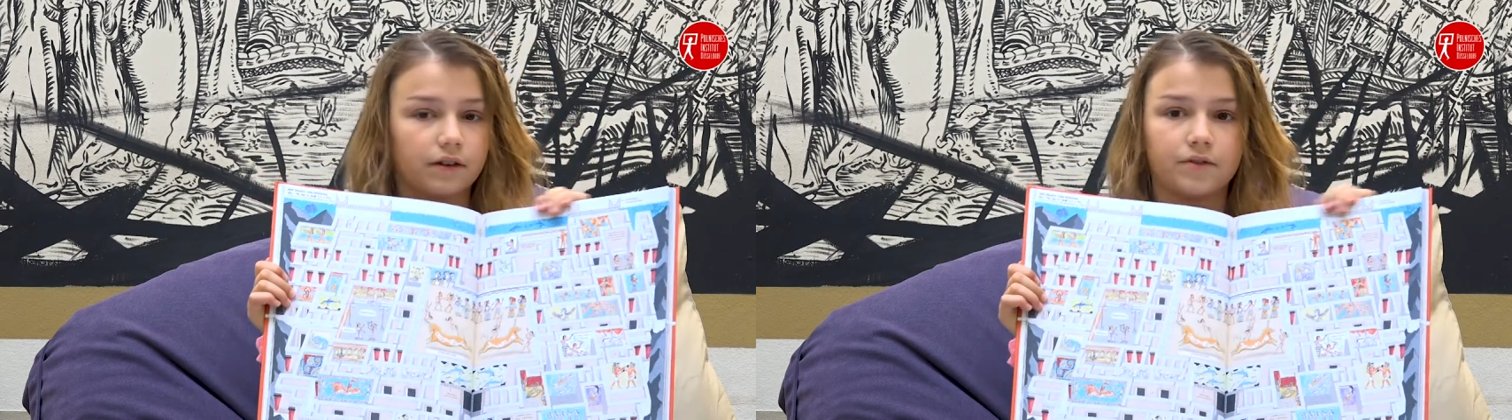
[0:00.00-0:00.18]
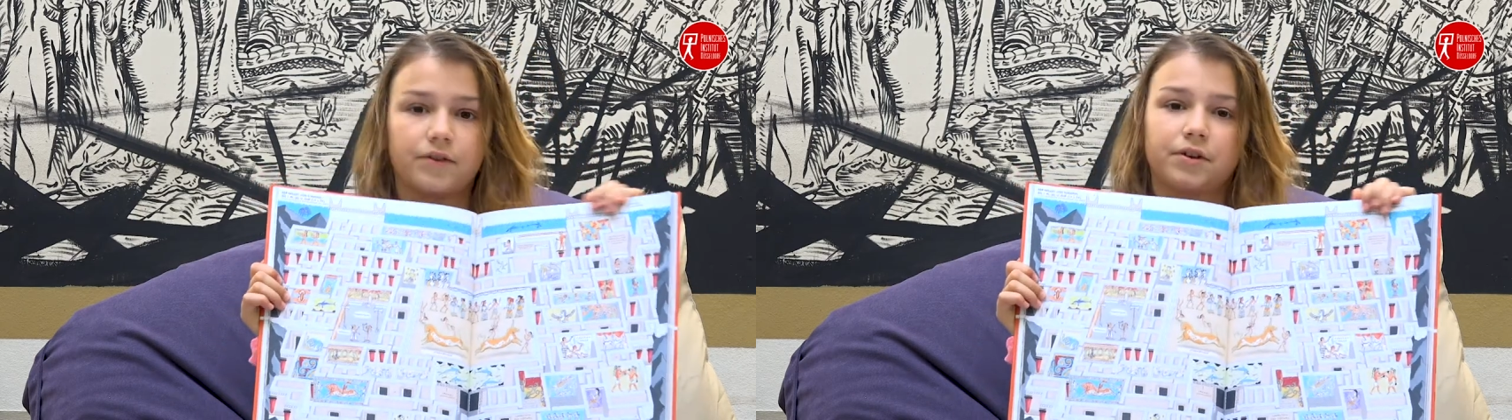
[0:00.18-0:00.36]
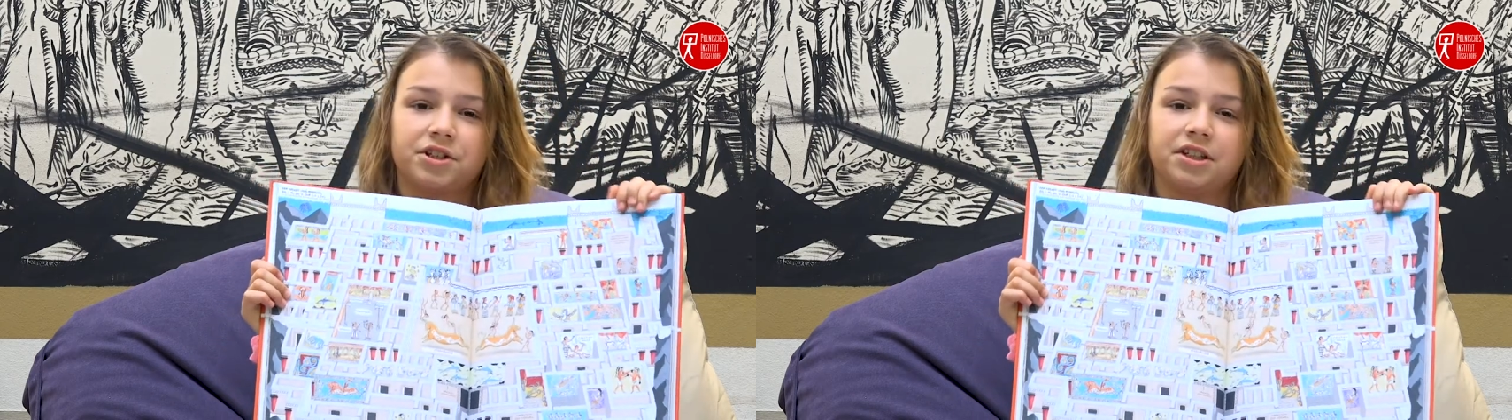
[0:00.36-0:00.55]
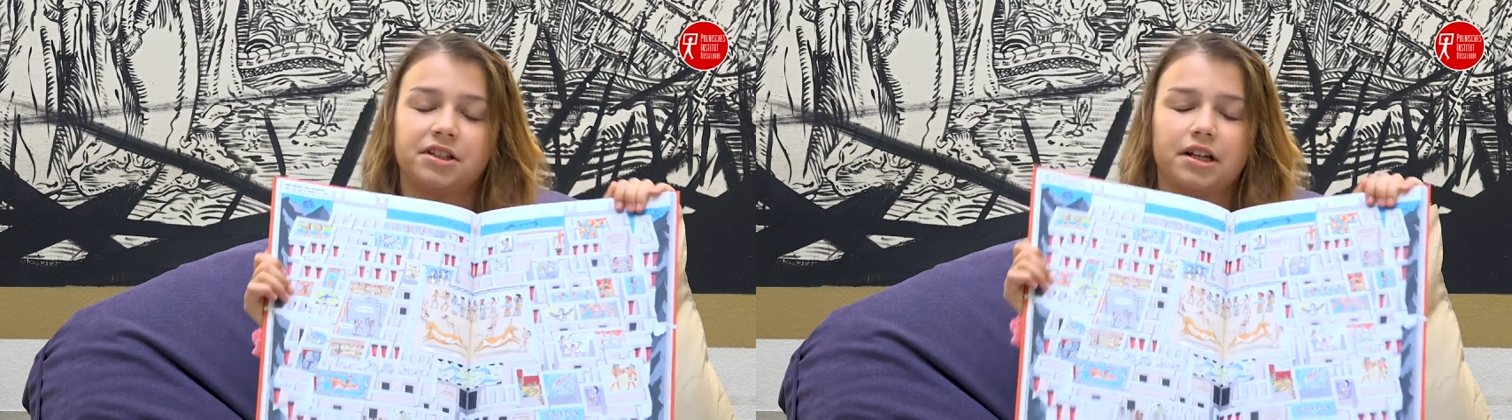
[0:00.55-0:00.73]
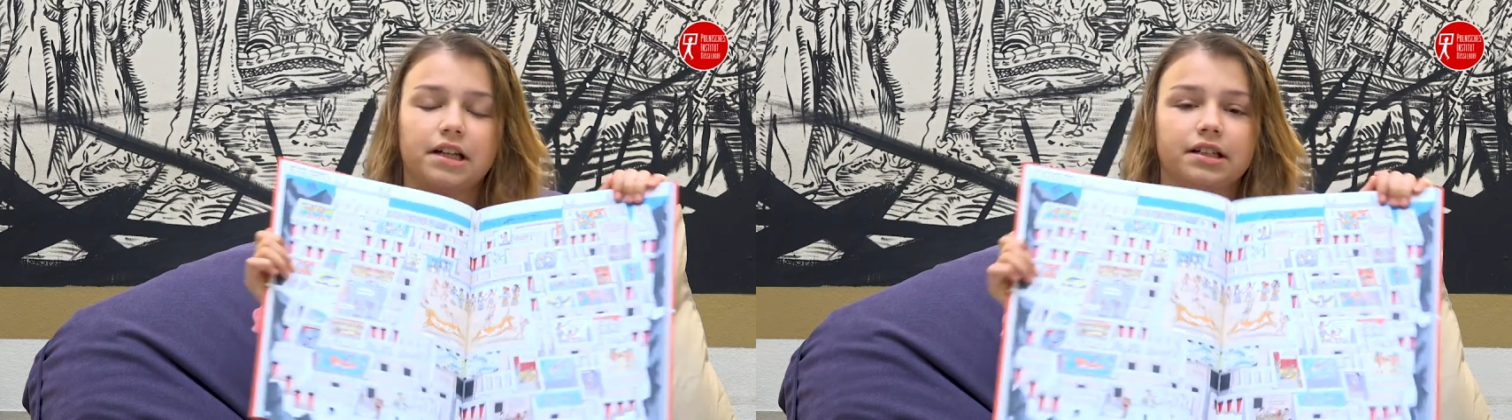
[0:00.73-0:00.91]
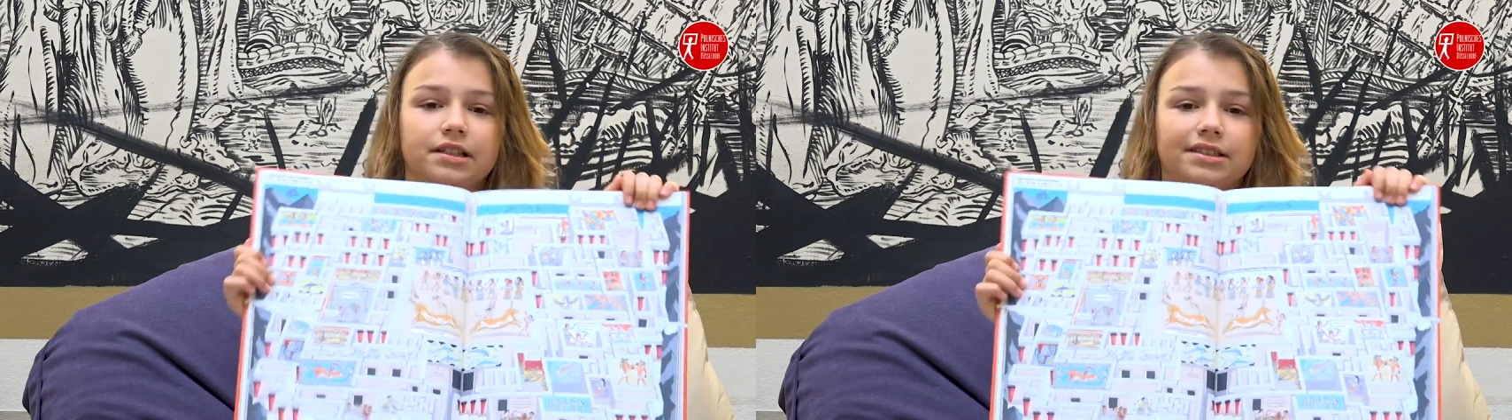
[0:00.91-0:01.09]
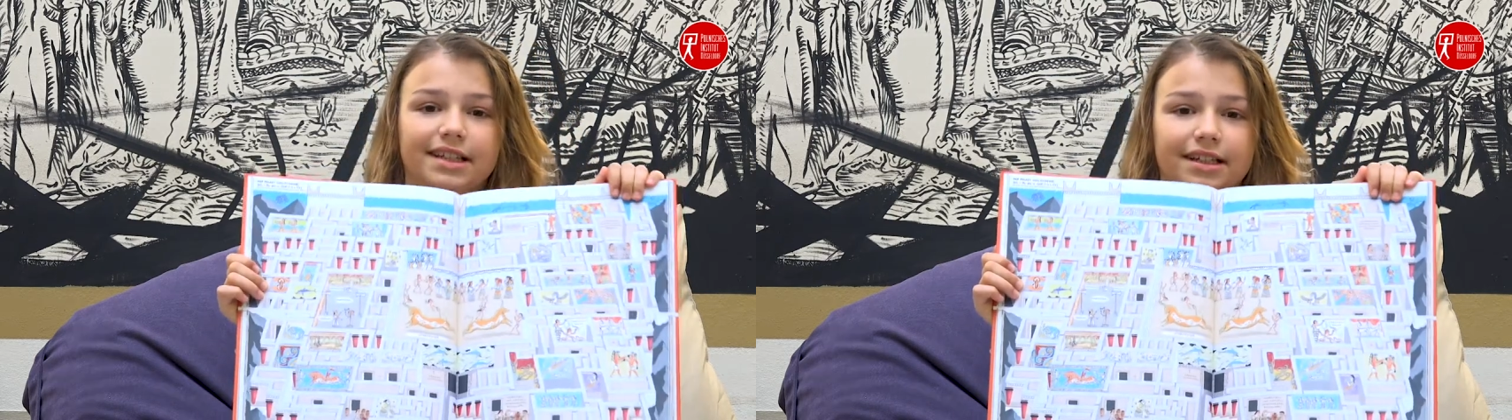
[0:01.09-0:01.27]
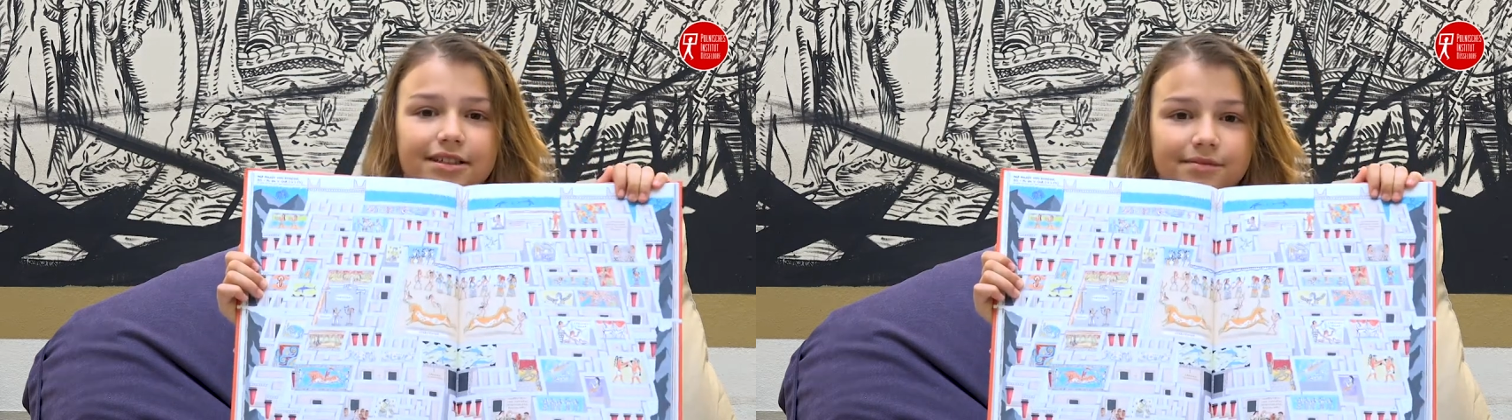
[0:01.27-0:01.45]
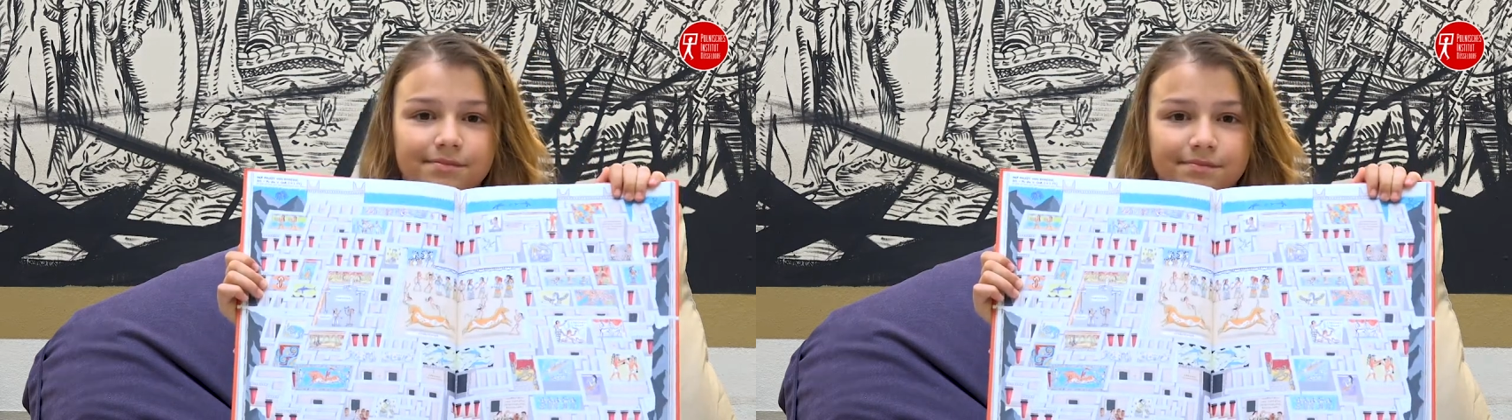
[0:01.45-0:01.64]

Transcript: verschiedene andere Sachen.